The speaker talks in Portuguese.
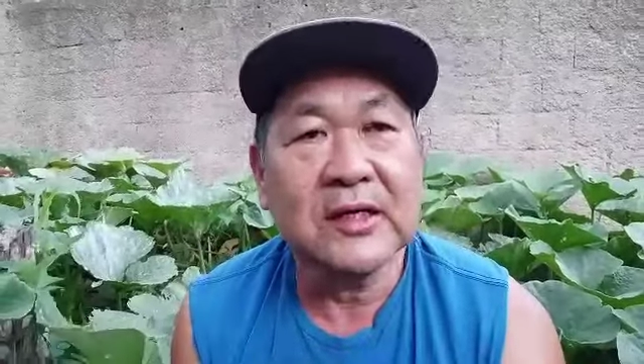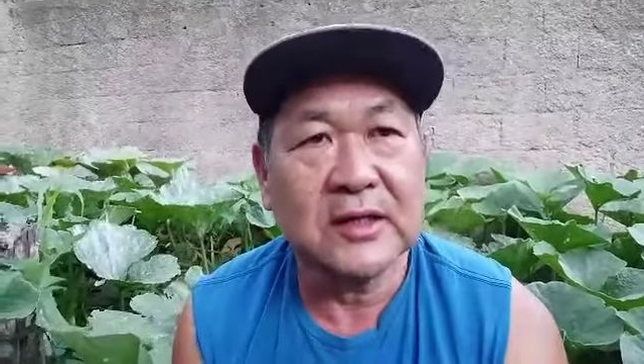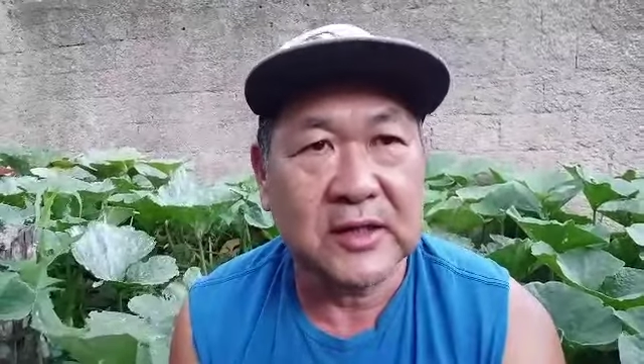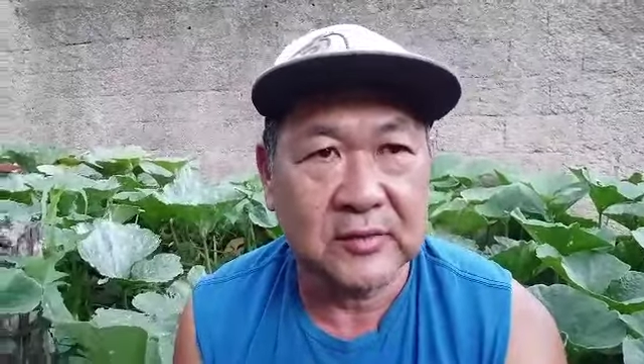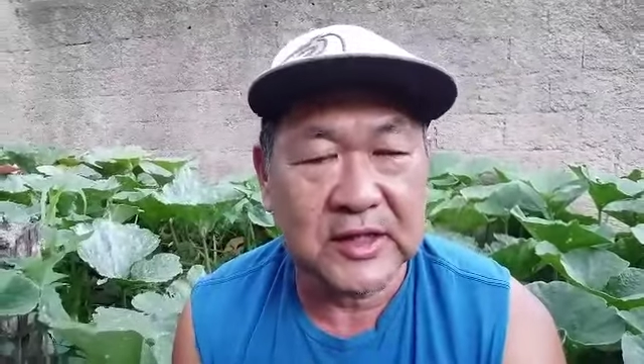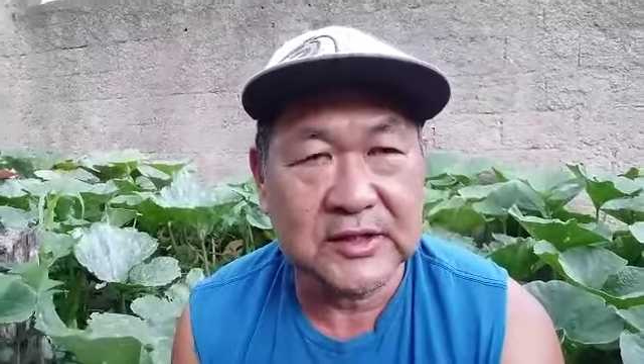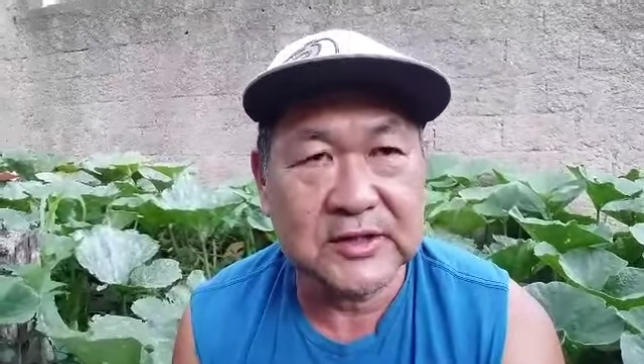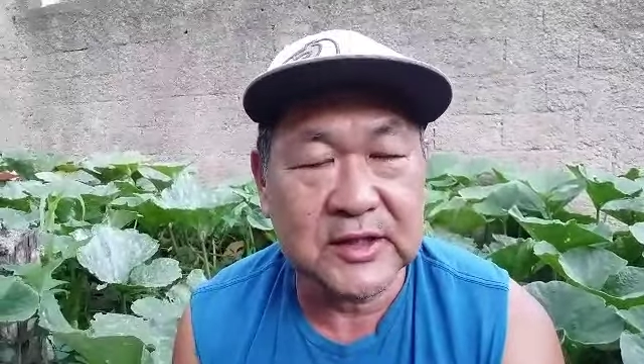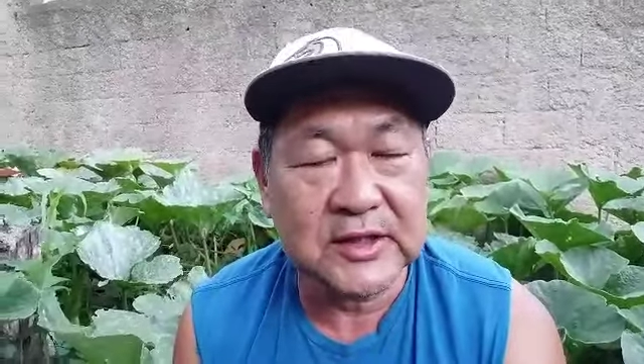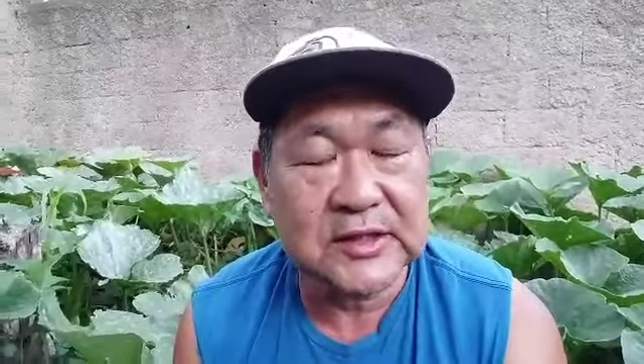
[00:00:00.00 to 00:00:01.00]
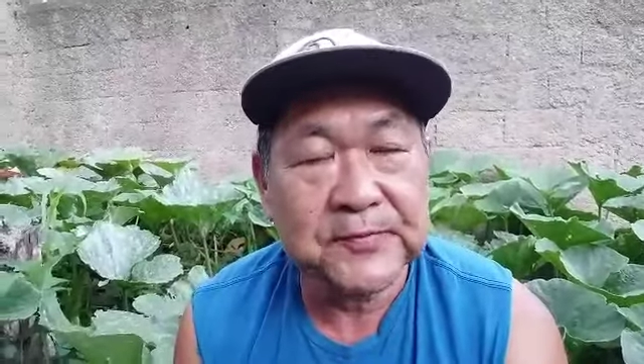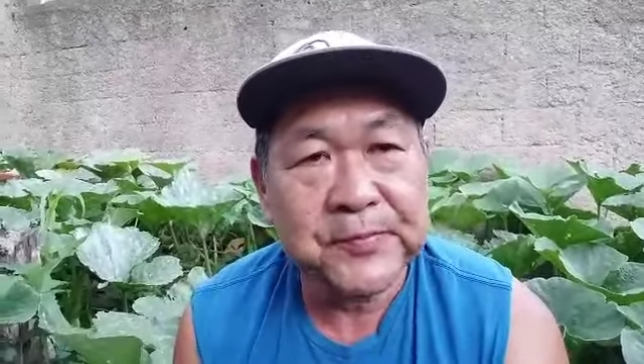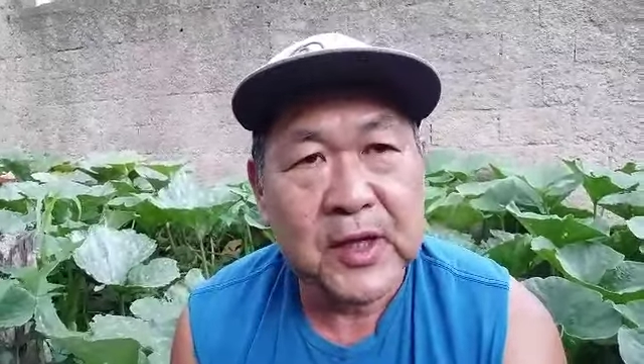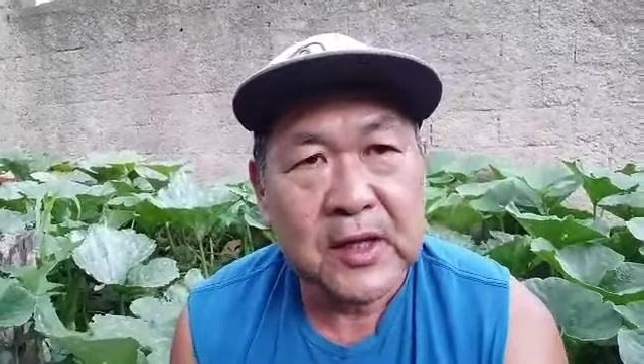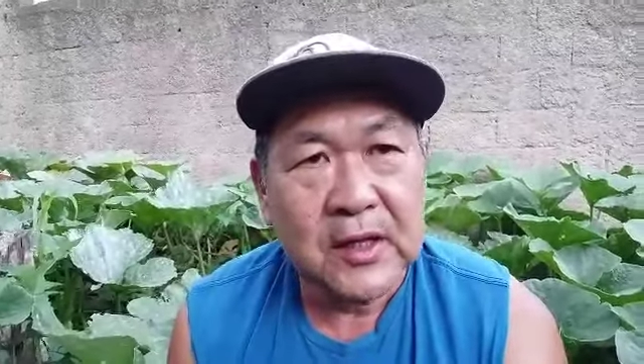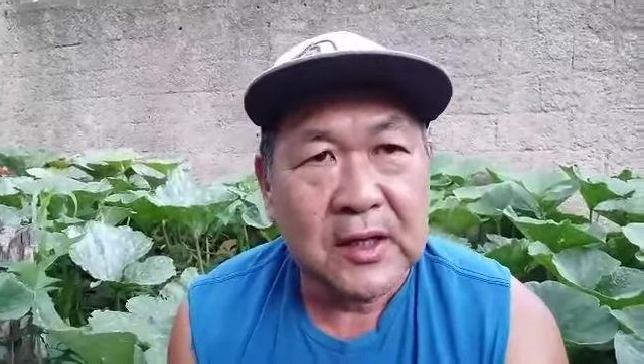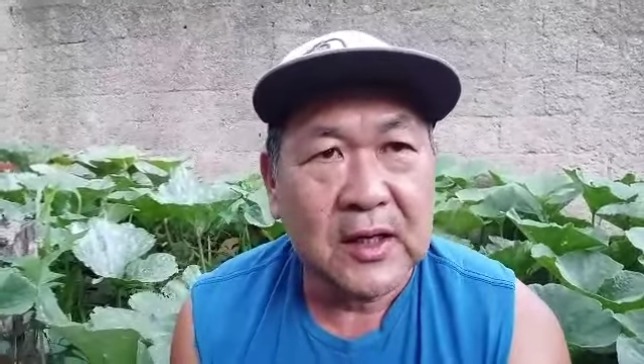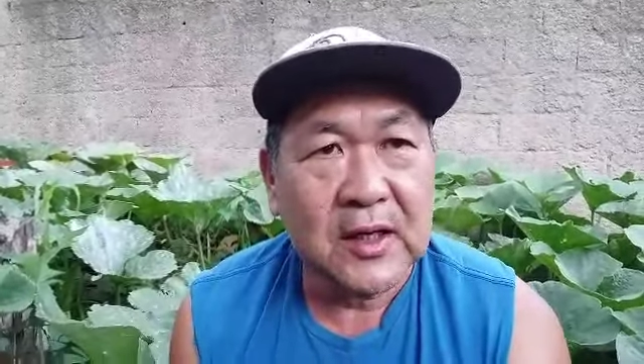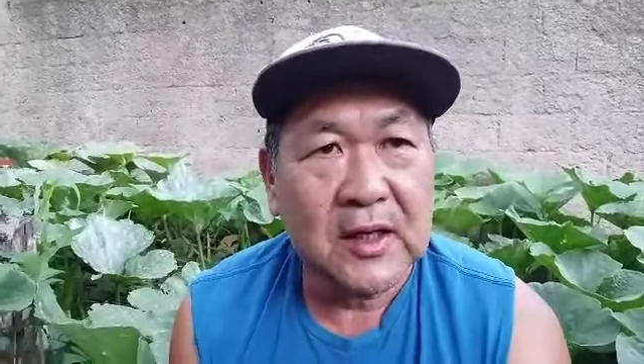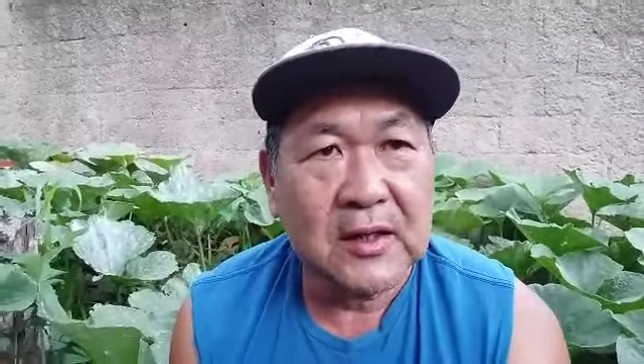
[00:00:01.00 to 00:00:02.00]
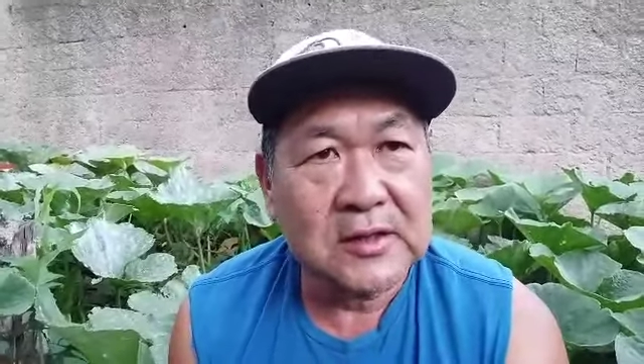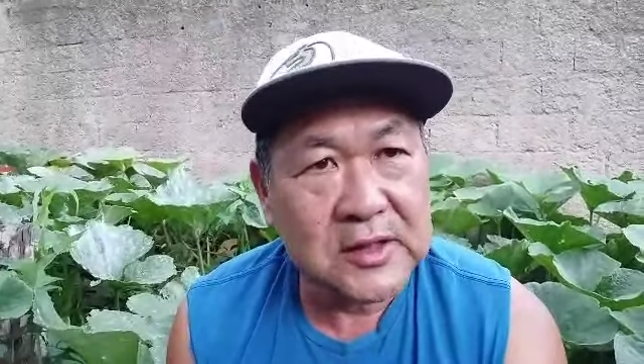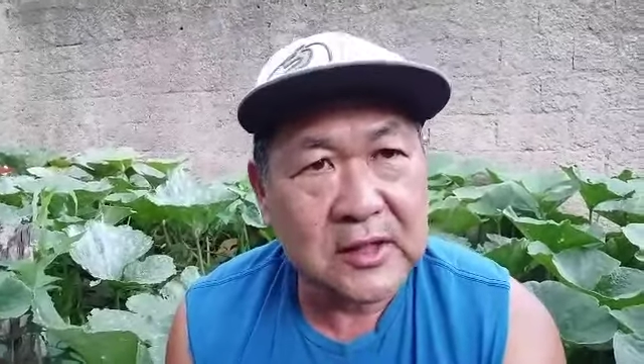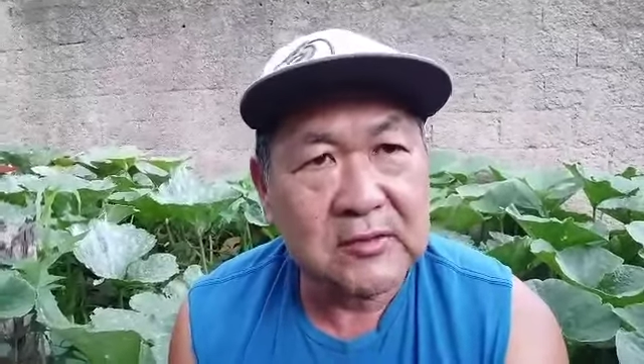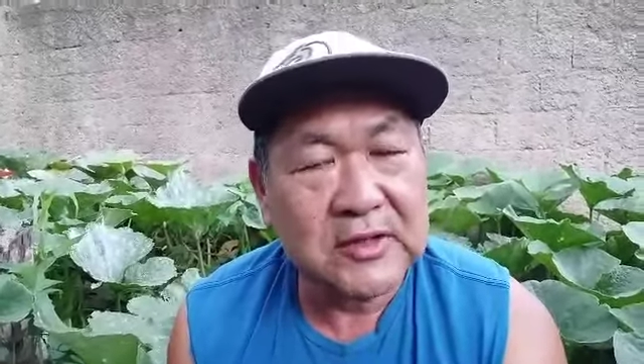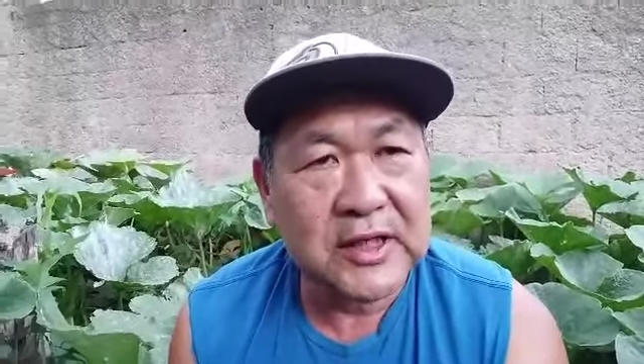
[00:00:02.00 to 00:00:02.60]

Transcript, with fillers: Em termos de acidez é, esterco de